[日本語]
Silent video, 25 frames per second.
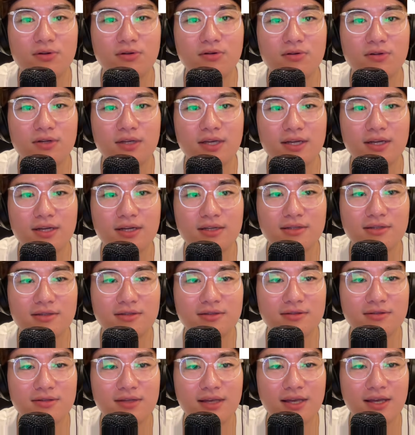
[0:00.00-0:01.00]
いろ喧嘩
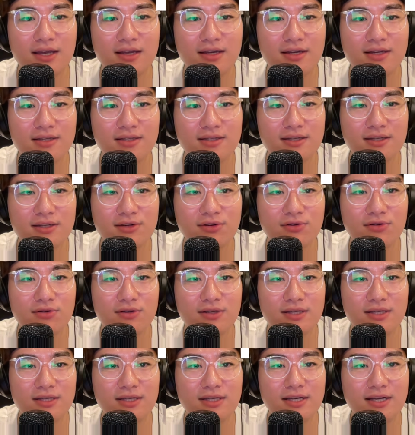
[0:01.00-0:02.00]
す、喧嘩して、いろいろ
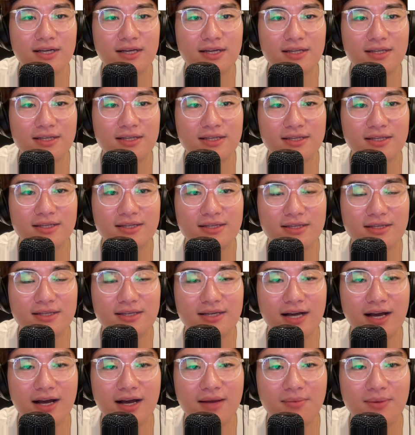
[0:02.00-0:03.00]
言いが、い
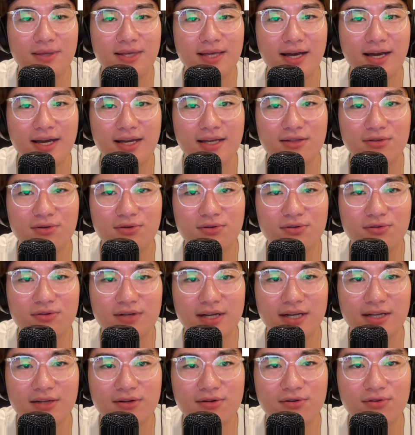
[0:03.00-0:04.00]
がみ合いという
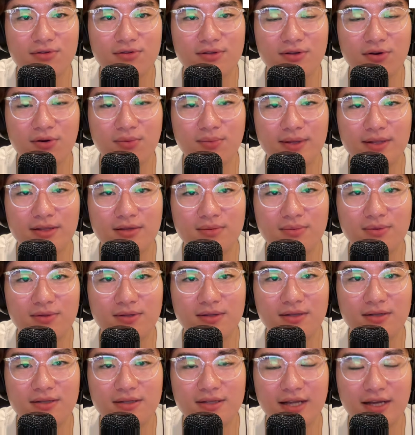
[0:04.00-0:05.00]
か、いろいろコメントも
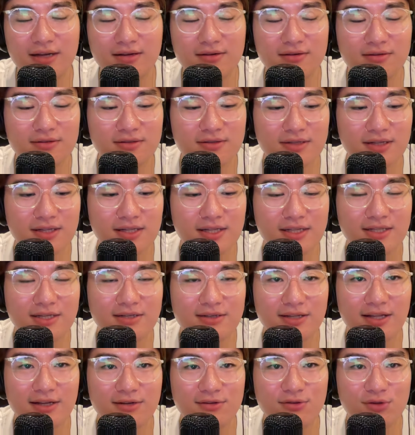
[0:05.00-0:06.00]
X で出
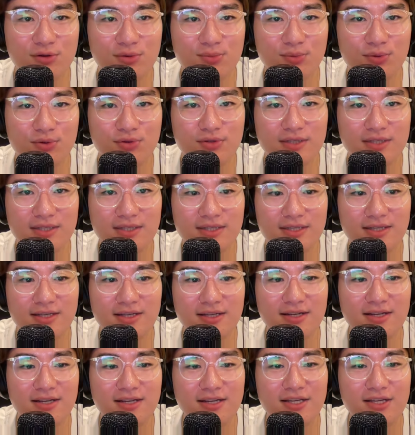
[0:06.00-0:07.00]
出ると思うし、
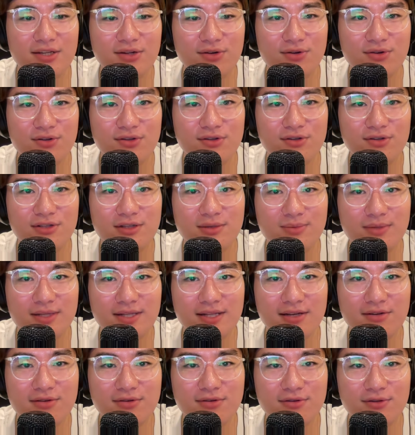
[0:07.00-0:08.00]
いろいろ言う人も出
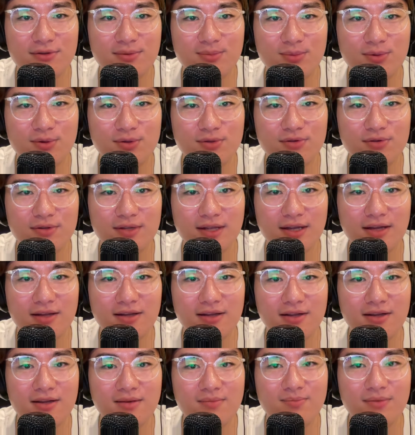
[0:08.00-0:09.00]
てくると思うので、
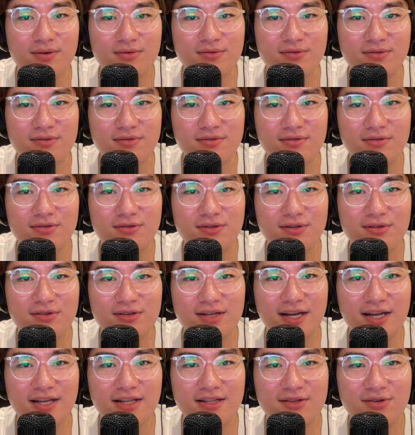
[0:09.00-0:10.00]
まあ本当に
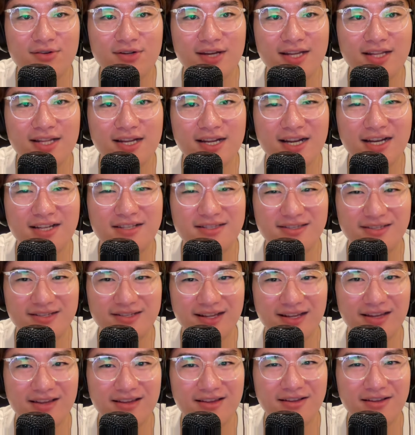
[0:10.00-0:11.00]
ドライ、ドライな感じ
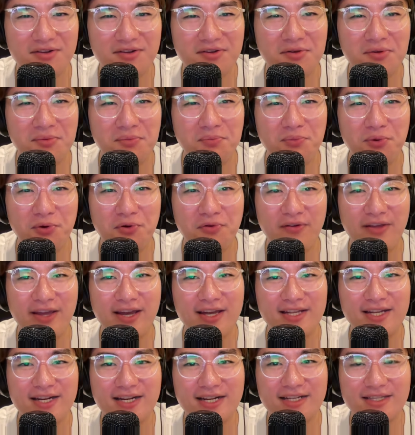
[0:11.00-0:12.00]
で、もう
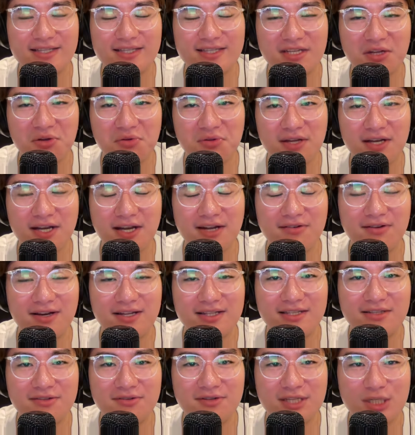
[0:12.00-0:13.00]
フェアな感じでお互いの
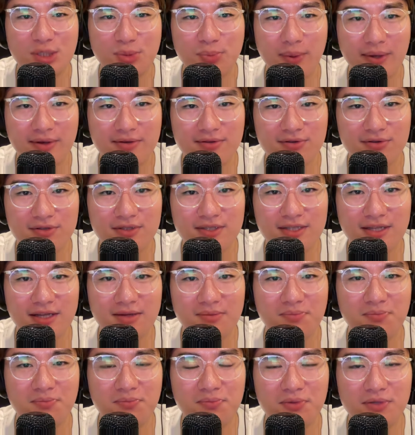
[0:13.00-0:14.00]
アーティストリスペクトして、
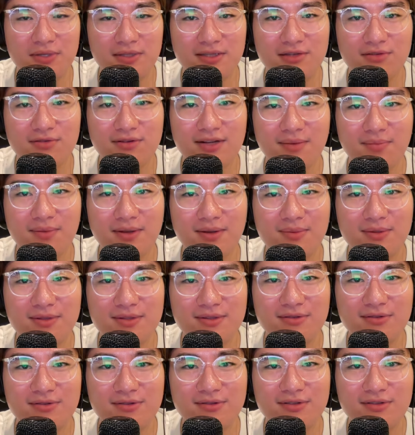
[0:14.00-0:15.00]
もう一緒の画面に
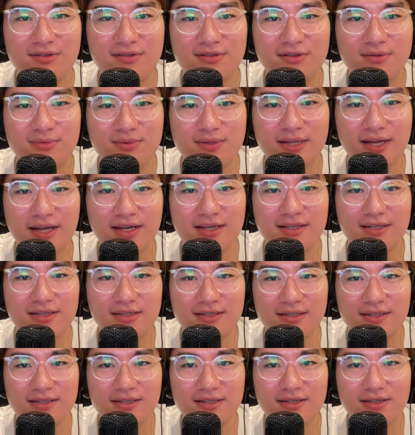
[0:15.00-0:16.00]
別に映る必要もない
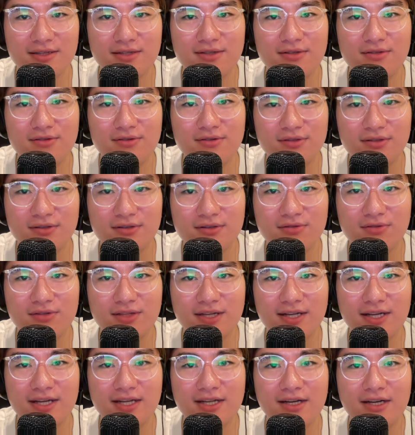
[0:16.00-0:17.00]
し、普通にお
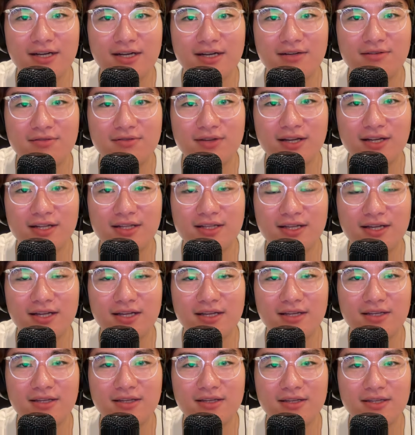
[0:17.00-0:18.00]
互いがあのやりた
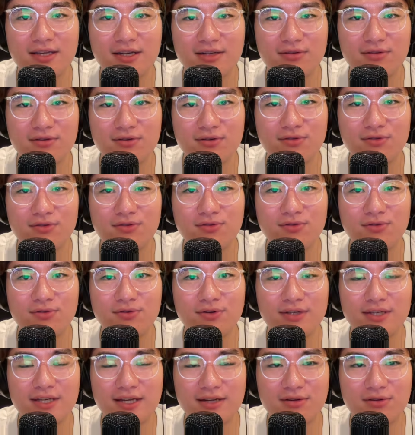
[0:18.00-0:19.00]
い、やる曲
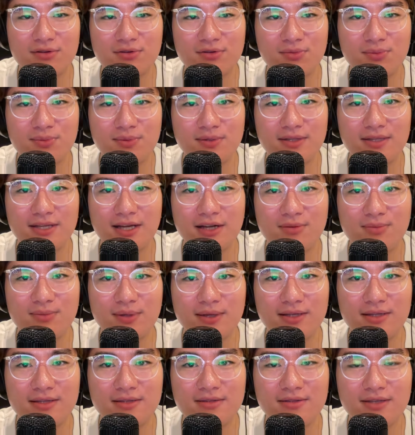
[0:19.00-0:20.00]
をやるの、やる
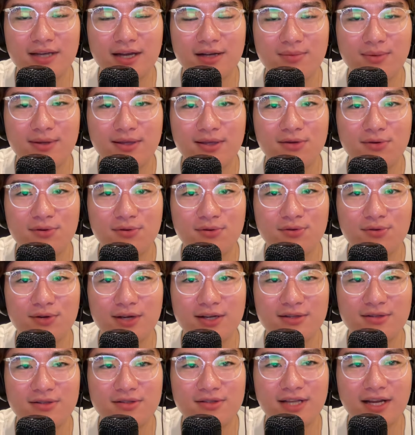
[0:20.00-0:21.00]
べやるべき曲を
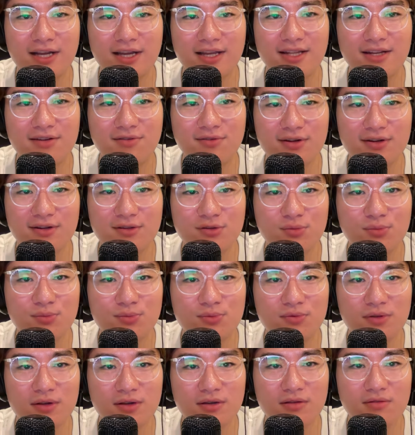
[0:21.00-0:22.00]
やるだけなのかなと
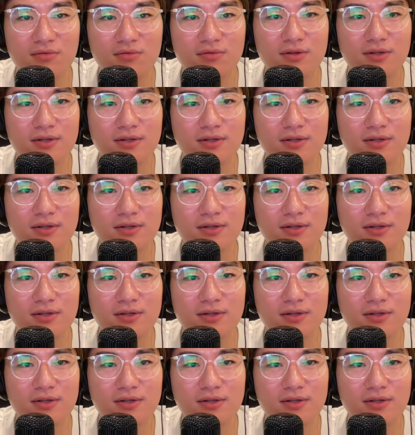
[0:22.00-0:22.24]
思うんだけど、